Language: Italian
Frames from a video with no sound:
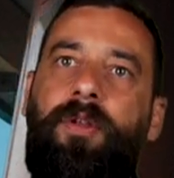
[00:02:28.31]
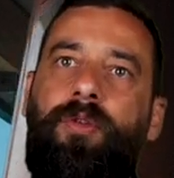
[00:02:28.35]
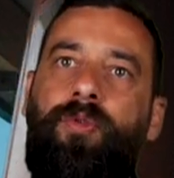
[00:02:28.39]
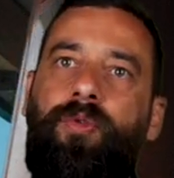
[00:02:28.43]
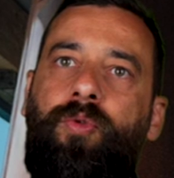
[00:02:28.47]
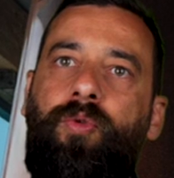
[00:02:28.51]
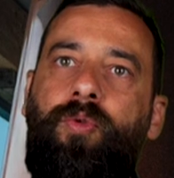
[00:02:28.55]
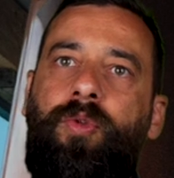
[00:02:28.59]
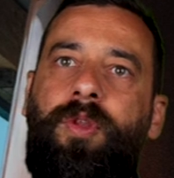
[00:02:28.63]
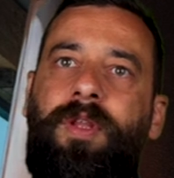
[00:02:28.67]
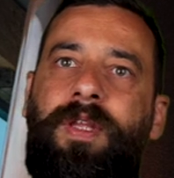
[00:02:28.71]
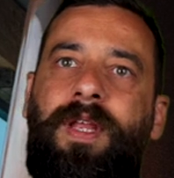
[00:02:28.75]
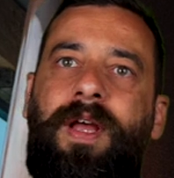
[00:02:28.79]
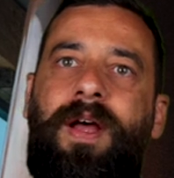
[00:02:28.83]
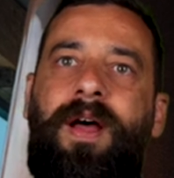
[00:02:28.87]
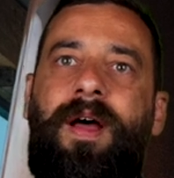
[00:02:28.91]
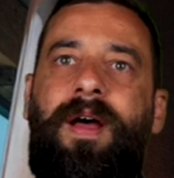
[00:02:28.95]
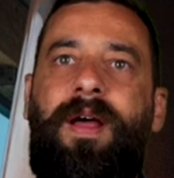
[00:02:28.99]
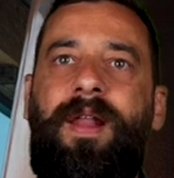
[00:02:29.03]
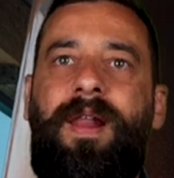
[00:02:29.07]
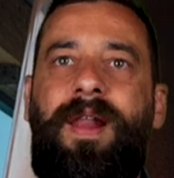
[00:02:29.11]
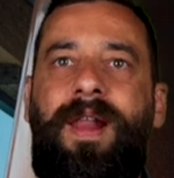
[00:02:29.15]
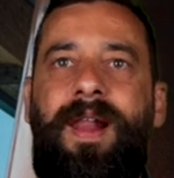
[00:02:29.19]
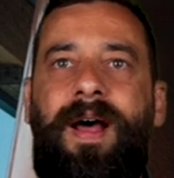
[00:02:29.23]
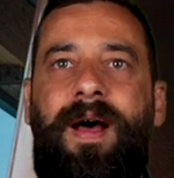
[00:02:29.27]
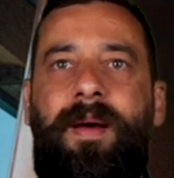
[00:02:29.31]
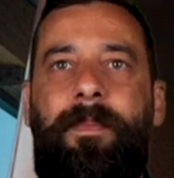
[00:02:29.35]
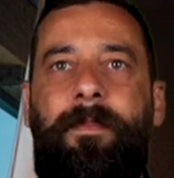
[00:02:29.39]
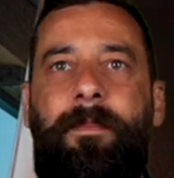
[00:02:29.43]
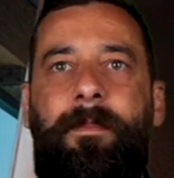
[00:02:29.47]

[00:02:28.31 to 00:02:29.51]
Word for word: tutta la